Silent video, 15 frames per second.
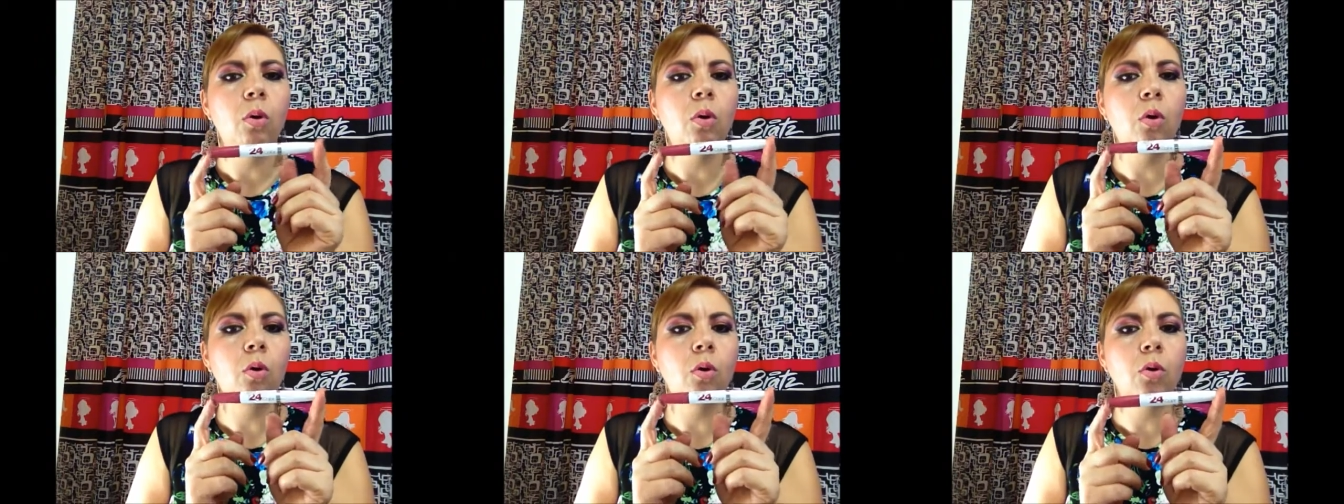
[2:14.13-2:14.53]

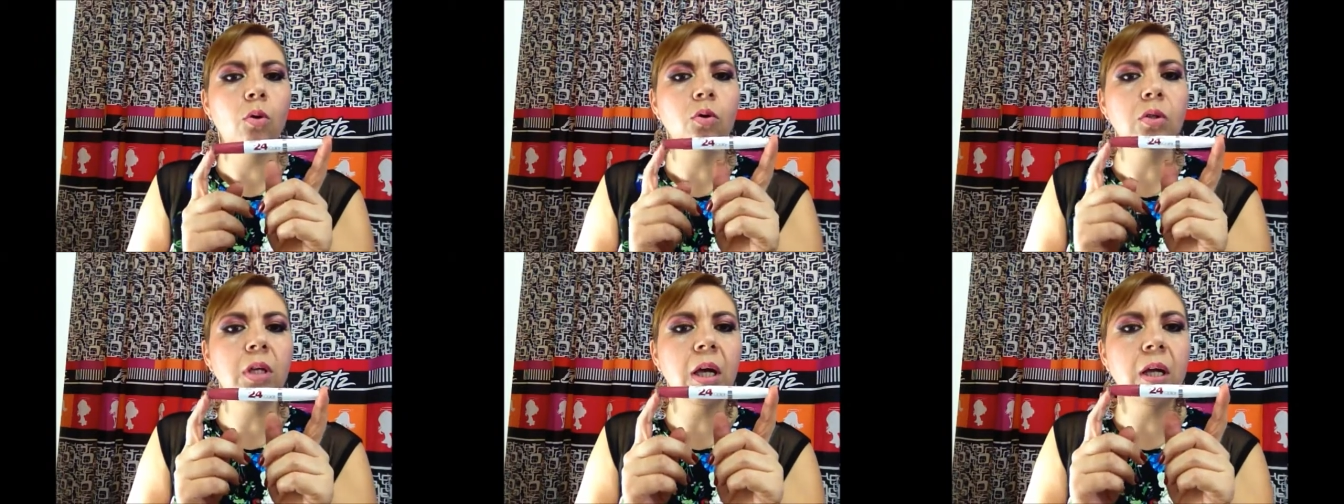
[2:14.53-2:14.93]
lo
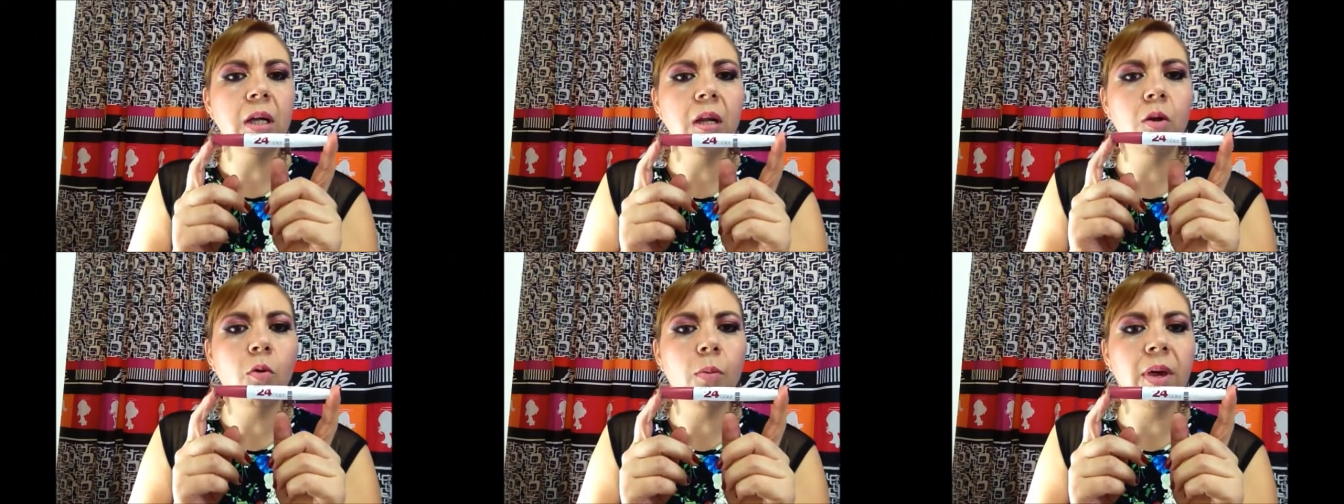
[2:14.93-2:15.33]

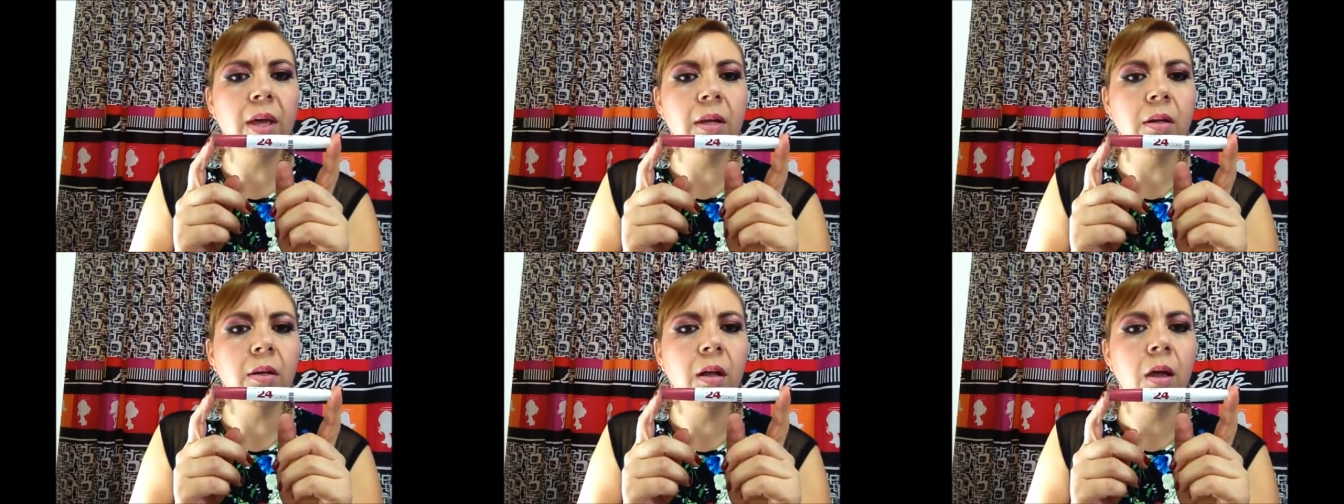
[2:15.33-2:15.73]
conozcan y lo
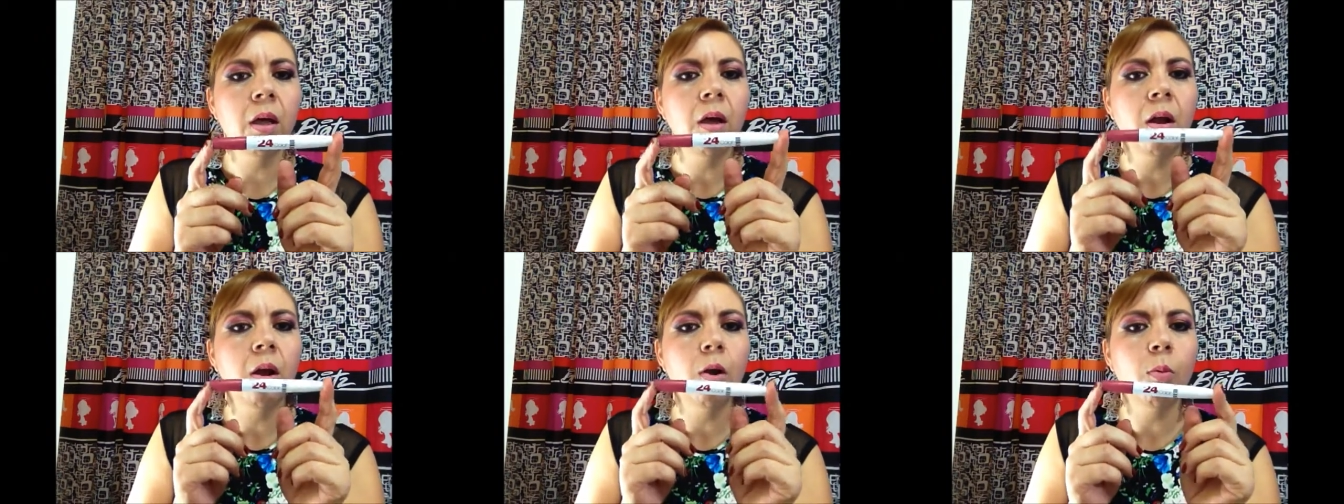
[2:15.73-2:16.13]
vean.
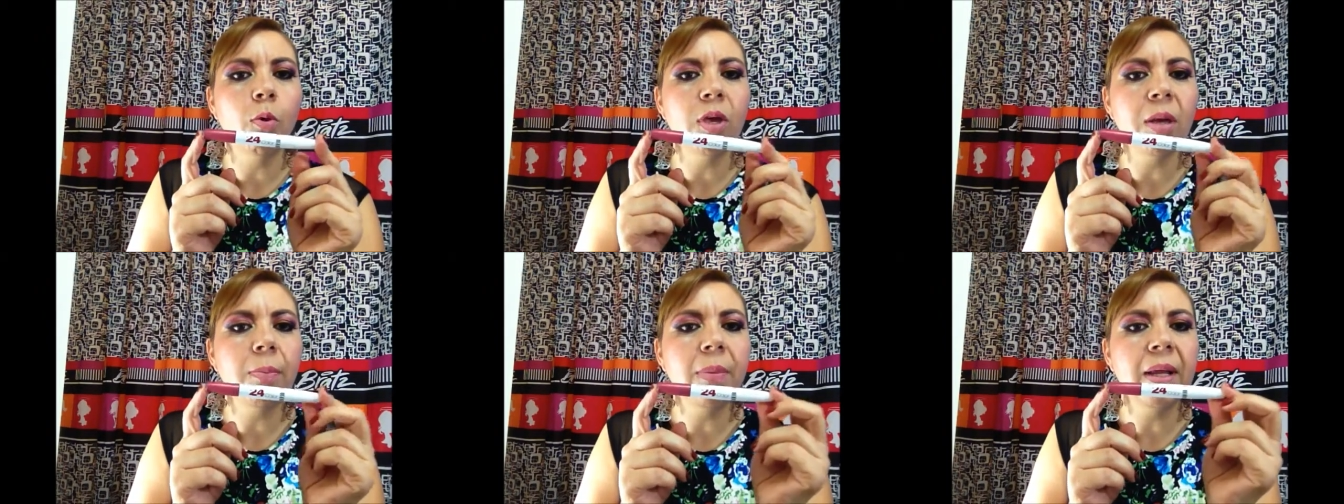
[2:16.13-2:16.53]
Lo
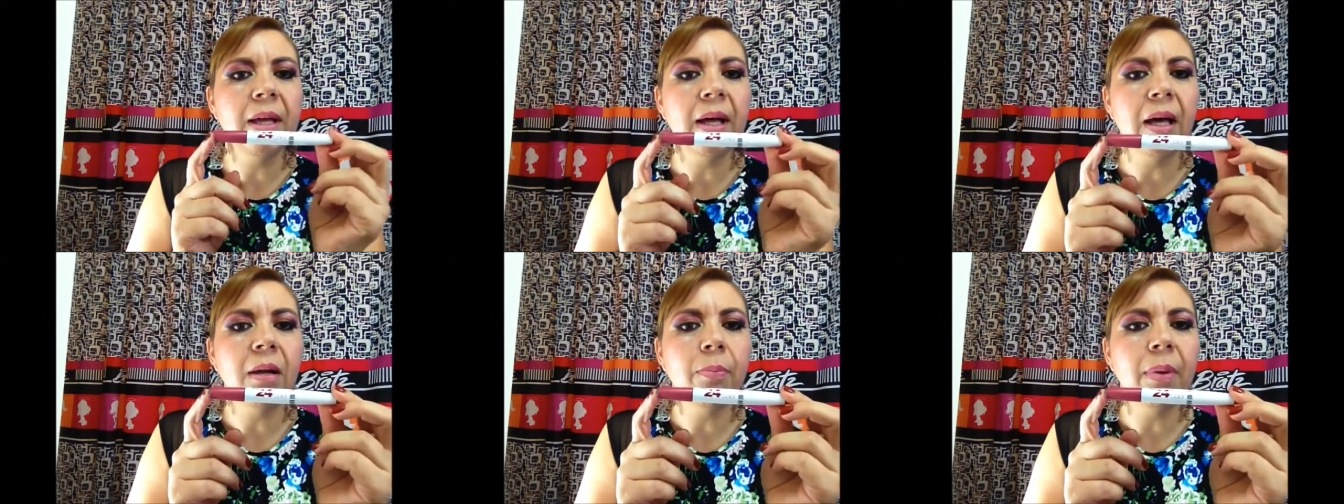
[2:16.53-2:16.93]
voy a
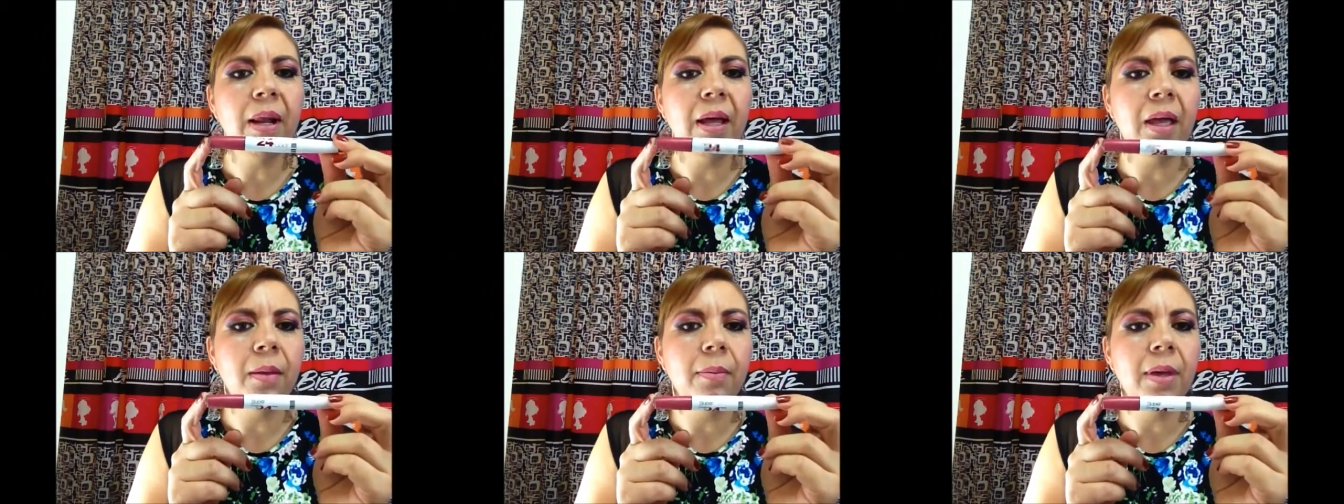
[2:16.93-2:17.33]
aplicar
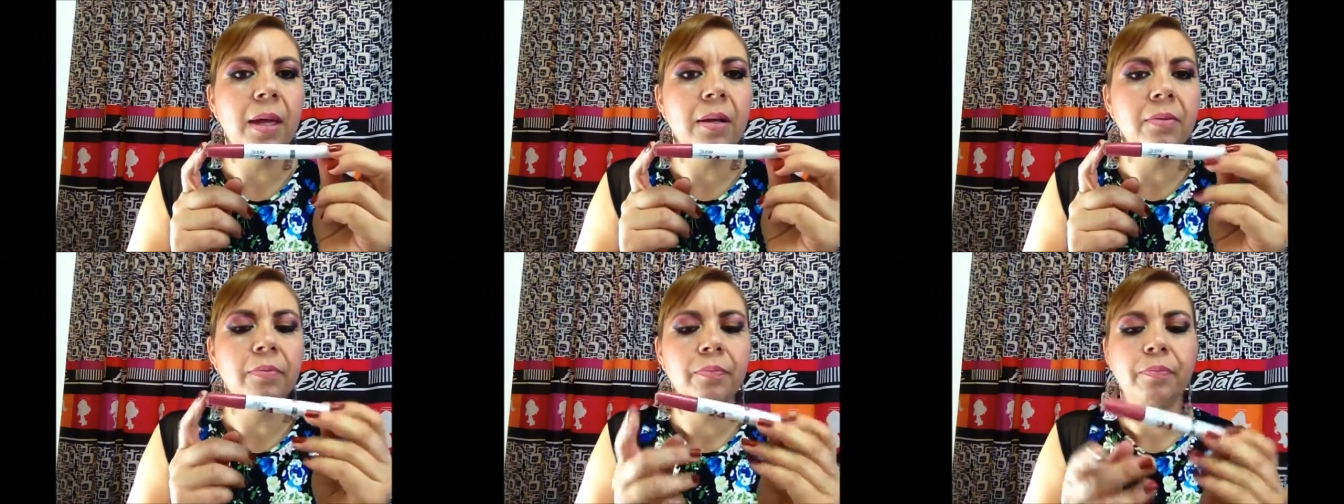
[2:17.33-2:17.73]
para que
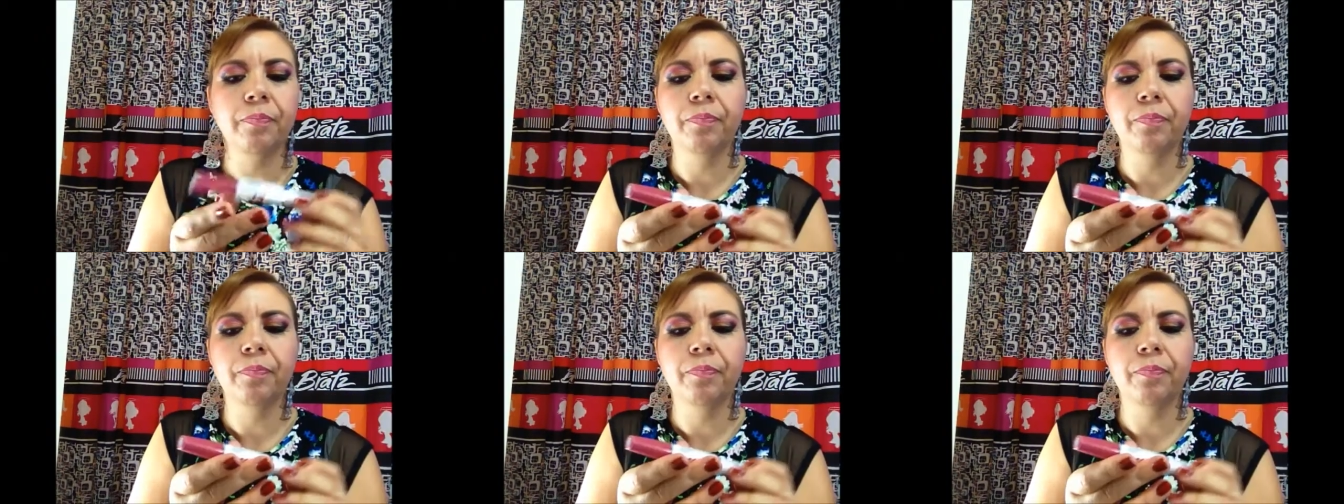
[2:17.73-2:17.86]
vean.